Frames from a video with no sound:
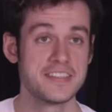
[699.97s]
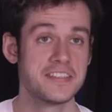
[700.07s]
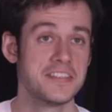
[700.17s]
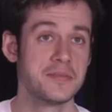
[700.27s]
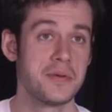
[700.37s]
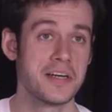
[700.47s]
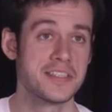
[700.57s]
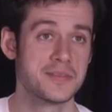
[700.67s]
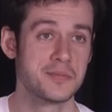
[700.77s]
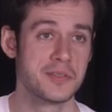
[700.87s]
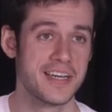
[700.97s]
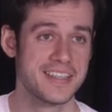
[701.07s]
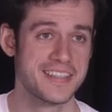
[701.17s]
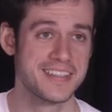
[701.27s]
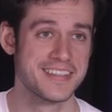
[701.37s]
What's in the box
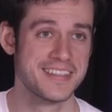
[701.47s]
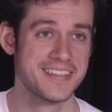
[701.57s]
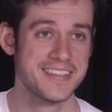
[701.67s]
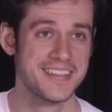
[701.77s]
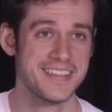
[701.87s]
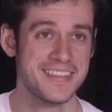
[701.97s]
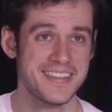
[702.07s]
Burak? What's in the